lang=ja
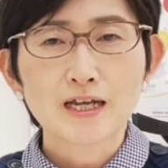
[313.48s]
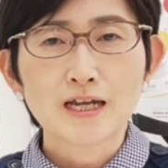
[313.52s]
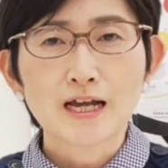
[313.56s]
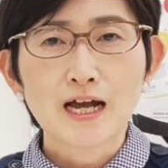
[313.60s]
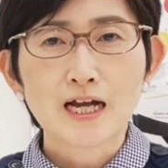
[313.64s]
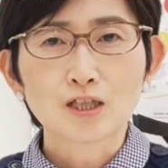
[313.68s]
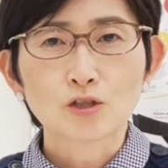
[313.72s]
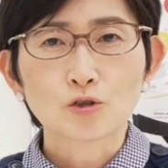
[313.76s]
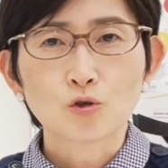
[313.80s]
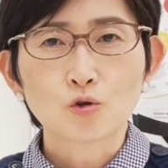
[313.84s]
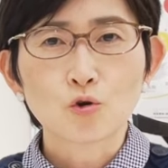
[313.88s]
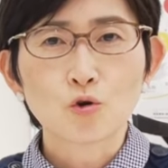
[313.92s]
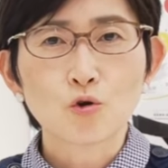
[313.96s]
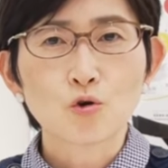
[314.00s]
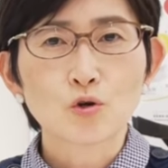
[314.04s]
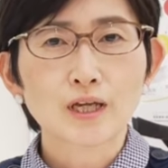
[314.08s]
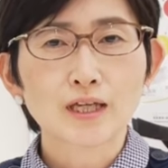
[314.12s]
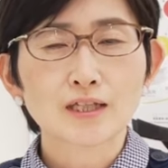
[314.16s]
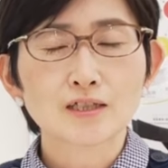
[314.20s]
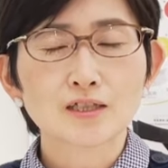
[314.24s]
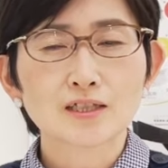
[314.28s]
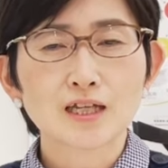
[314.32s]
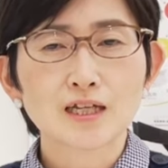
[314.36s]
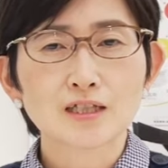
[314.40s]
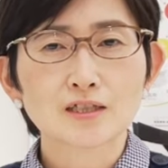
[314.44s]
あと高
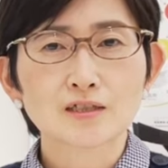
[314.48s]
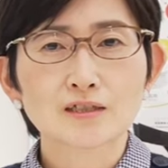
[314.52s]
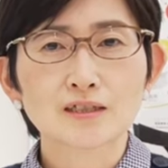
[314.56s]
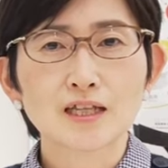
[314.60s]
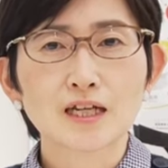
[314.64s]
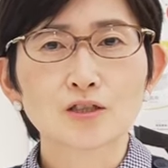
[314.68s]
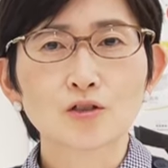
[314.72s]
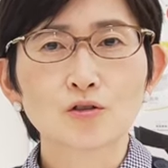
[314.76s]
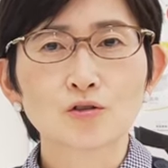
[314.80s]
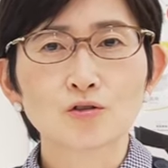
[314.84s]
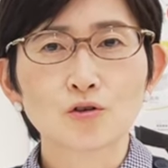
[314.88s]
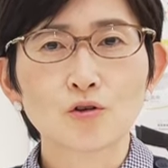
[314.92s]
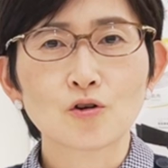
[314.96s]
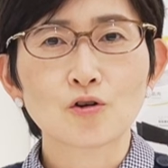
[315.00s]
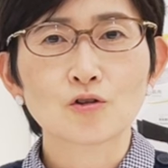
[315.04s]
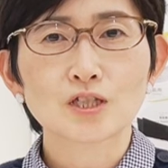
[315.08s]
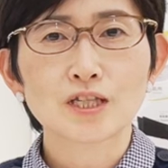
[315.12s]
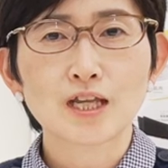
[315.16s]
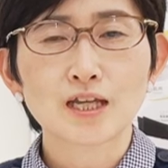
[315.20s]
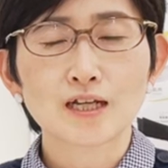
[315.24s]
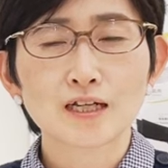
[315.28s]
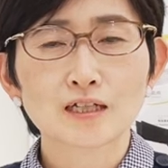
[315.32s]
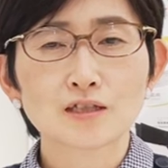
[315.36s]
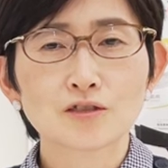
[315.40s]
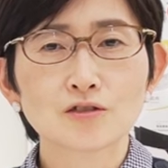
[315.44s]
血圧などの
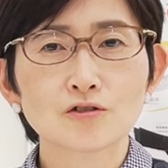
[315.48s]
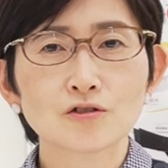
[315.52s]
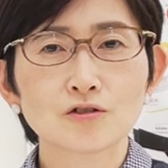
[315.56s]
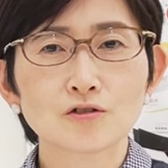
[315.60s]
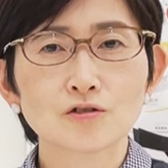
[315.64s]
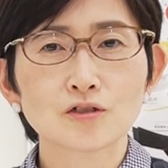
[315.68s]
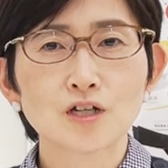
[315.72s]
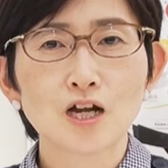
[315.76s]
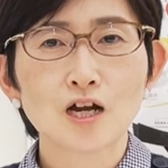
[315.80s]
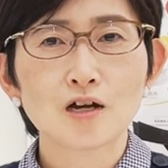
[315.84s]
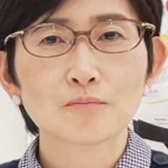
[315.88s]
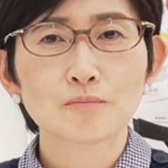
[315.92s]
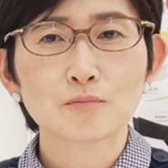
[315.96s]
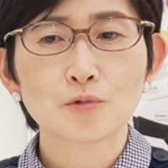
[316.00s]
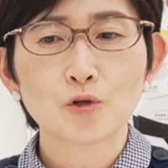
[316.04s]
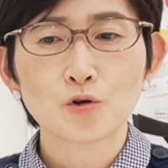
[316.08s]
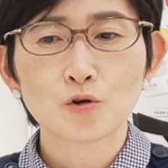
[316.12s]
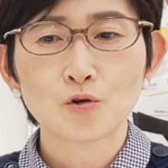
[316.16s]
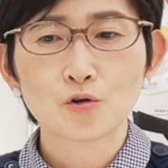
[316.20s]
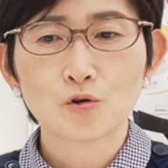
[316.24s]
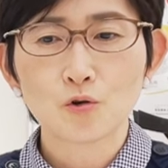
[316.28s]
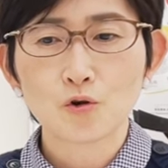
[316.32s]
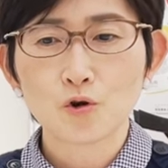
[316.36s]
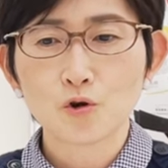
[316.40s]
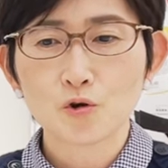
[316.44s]
生活習慣病
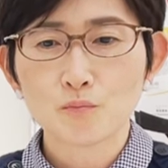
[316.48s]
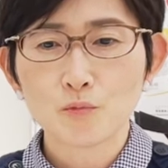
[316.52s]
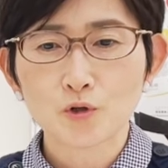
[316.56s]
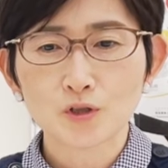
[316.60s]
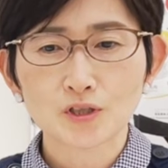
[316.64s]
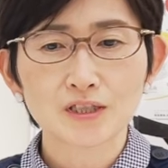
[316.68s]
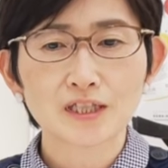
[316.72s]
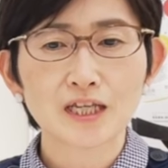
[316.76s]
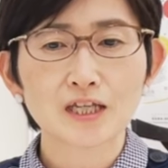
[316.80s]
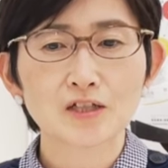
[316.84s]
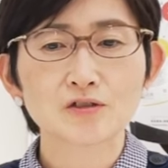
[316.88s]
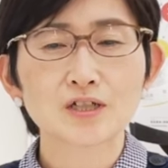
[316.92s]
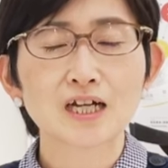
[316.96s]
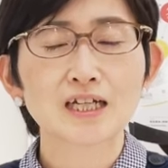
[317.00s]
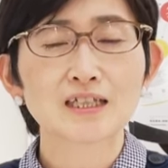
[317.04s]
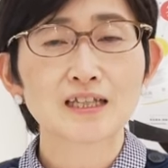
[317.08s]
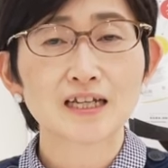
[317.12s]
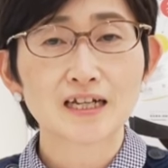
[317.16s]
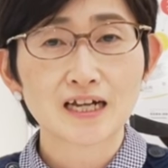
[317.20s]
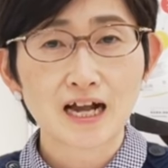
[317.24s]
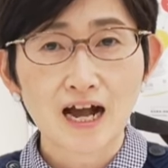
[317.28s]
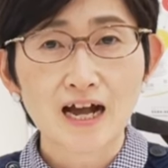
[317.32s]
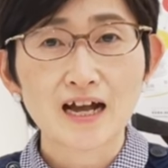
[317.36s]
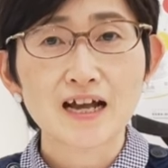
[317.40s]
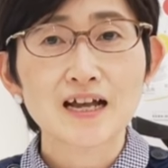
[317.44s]
を持っている
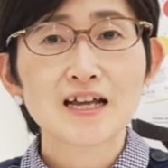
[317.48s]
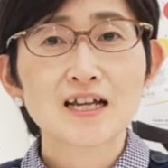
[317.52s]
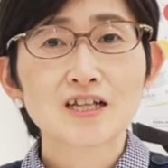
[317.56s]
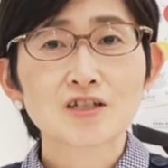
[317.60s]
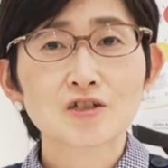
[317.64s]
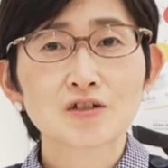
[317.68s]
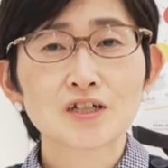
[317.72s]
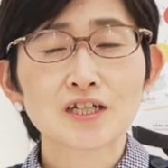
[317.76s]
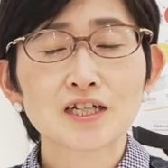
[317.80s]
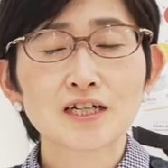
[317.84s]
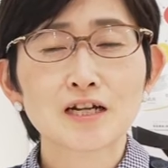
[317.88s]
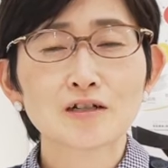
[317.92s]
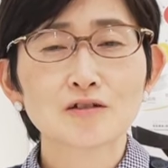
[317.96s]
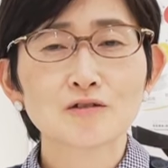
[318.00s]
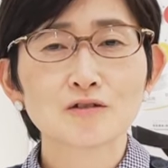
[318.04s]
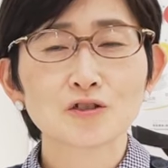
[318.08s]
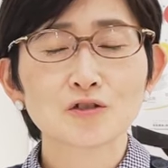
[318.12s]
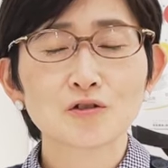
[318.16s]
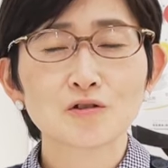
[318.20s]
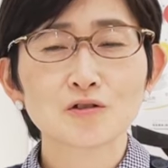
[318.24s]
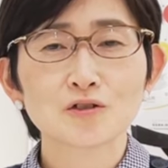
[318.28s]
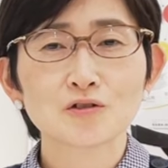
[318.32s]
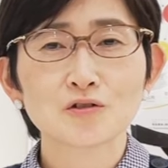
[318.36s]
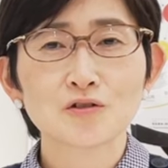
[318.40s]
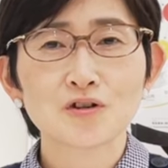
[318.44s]
方がそれらの
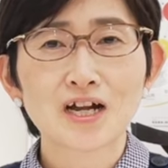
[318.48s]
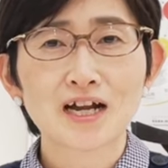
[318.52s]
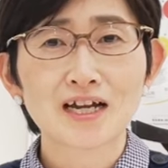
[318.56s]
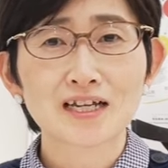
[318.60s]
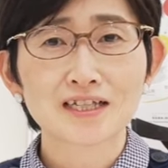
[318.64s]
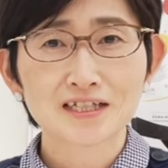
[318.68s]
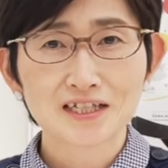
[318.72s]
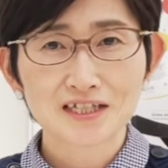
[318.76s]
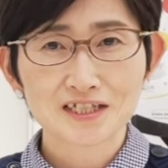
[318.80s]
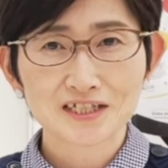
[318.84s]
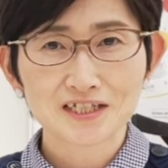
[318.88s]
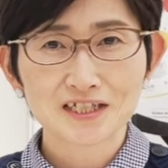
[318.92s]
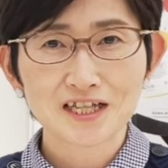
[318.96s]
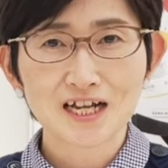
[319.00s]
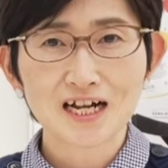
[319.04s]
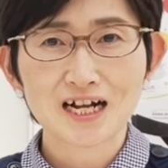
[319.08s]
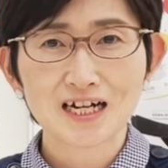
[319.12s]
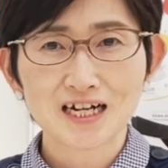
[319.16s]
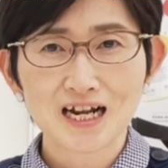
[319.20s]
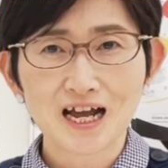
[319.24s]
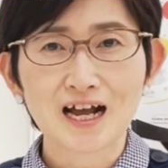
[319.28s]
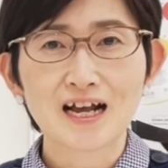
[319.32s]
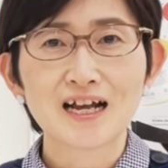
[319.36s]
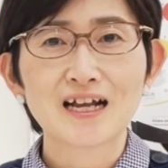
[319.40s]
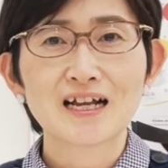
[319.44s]
症状を改善しな
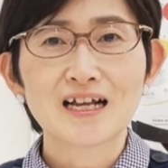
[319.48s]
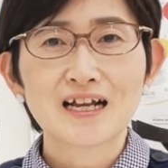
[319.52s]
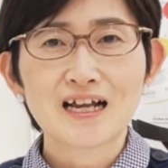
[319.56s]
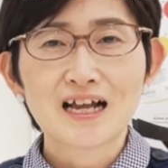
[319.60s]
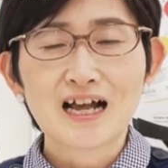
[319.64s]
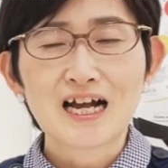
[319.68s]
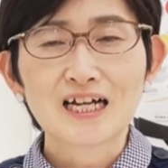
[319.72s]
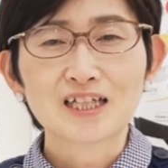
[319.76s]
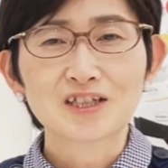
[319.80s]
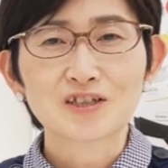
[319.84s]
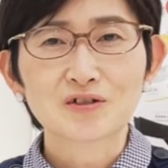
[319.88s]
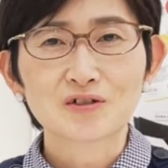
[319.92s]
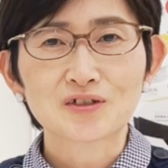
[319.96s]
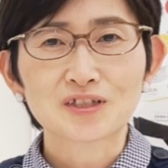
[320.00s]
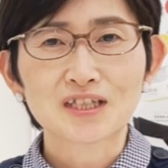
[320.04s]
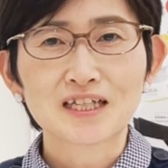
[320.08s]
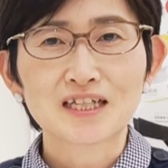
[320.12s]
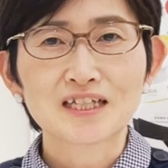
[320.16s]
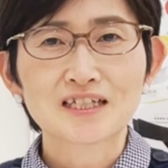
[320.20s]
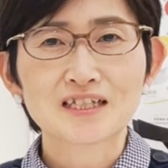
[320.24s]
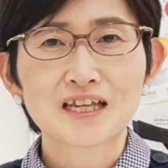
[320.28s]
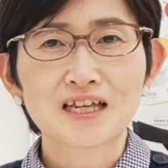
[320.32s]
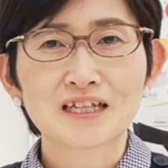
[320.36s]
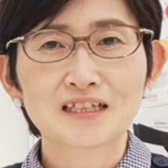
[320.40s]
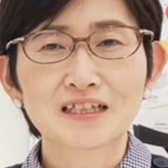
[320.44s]
がらあの
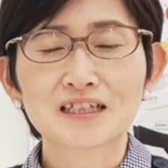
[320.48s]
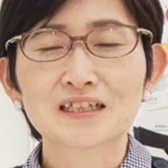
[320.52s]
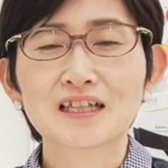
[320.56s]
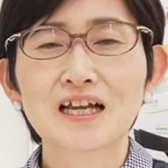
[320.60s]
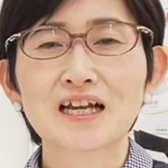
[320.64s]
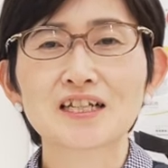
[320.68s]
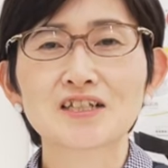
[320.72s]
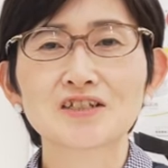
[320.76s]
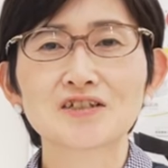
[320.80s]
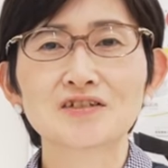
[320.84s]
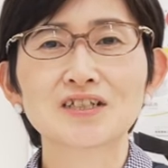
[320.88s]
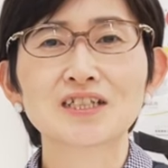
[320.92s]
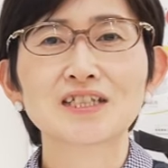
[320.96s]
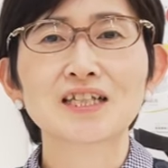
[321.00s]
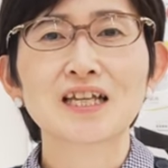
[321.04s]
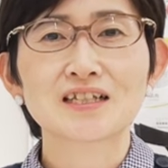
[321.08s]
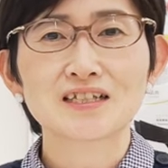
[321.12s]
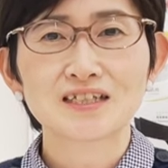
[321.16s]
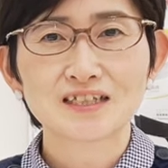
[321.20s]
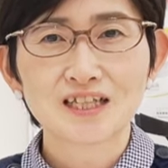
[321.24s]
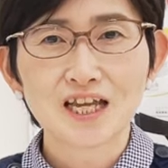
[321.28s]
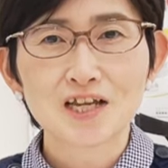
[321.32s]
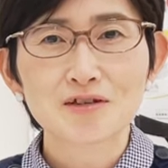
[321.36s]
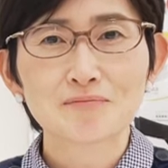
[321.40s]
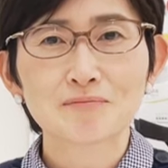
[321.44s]
適正な体重にで
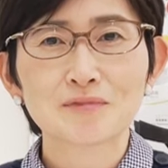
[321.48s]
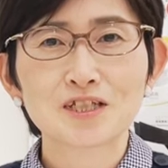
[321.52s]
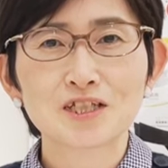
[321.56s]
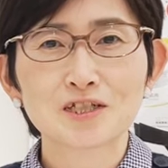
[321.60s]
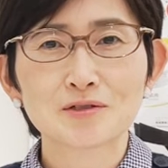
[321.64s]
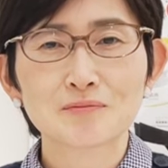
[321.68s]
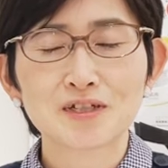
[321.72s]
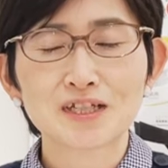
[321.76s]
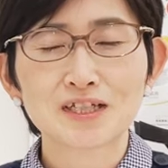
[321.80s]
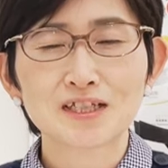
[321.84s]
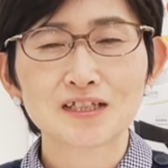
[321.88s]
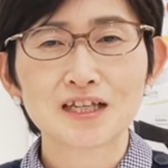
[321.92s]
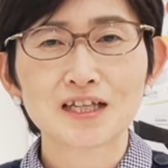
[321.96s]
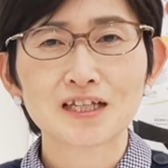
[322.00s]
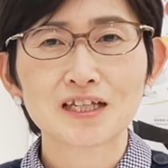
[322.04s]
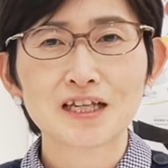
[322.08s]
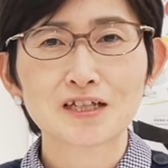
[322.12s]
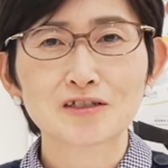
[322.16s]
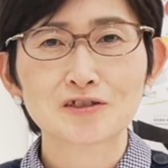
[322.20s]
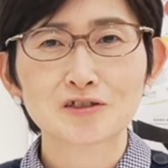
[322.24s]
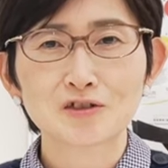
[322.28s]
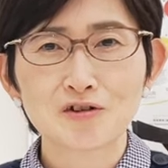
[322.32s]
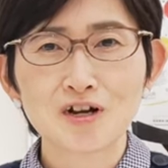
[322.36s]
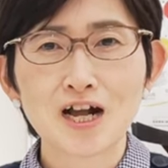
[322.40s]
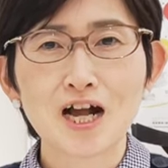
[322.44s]
すね導いてい
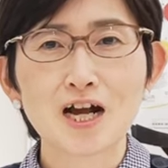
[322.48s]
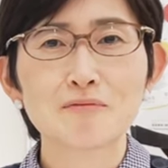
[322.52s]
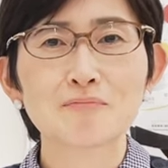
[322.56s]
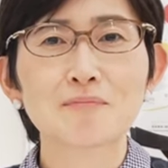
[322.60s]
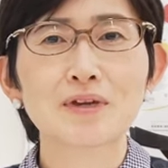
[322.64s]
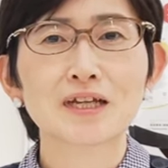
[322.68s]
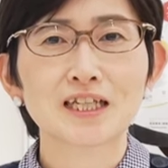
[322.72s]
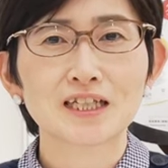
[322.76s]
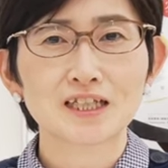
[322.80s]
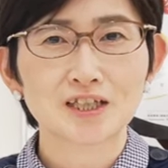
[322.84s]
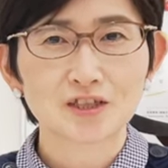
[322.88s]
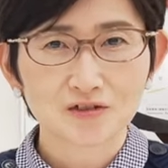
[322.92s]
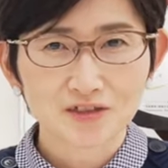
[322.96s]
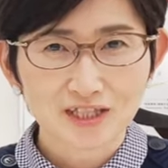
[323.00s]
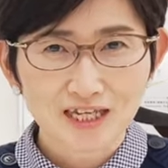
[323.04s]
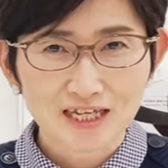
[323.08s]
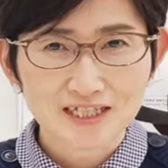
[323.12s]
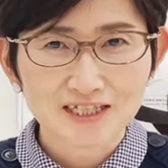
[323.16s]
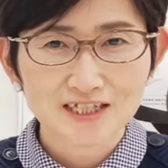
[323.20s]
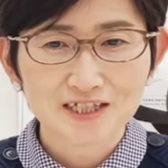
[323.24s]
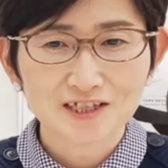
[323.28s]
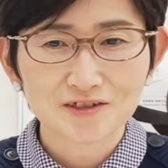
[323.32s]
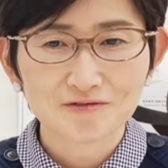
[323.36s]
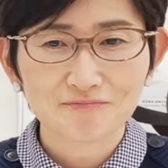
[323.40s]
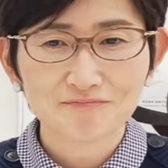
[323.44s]
けるのがメリットで
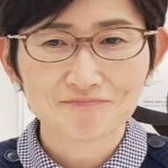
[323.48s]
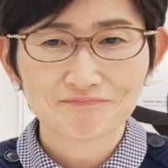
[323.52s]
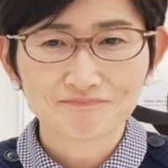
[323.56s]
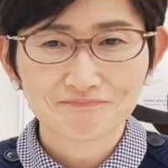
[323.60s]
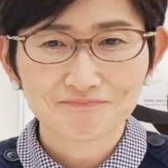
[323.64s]
す。